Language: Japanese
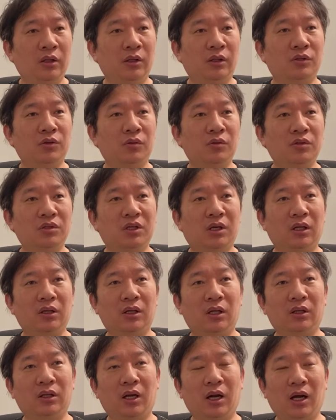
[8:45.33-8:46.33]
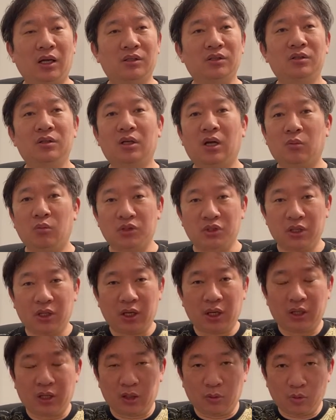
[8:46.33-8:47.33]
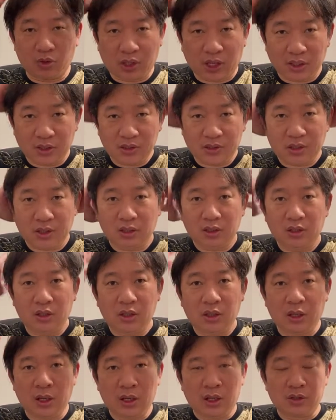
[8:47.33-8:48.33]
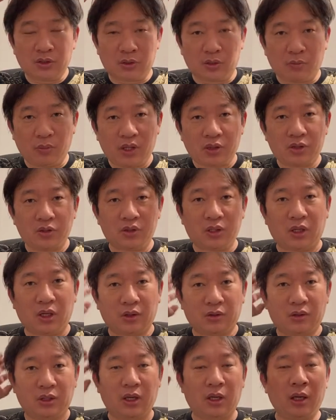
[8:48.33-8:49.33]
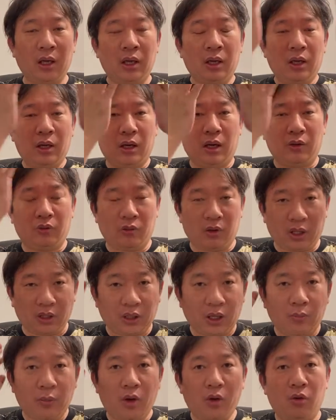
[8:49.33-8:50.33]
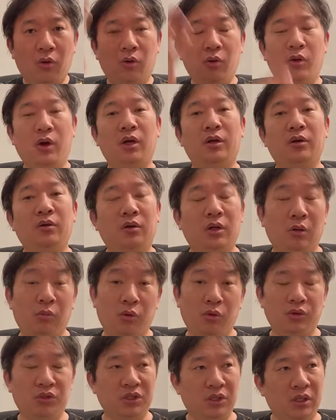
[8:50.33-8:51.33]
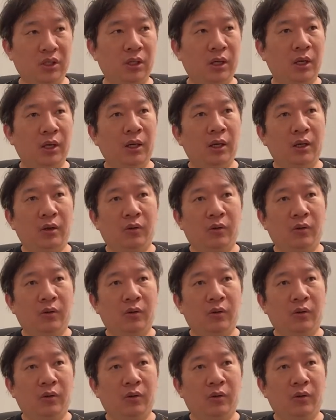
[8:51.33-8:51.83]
で、長時間だったら暑いかもしれないけども、完全にそのメッシュじゃなくて、あの、頭を覆えるような帽子。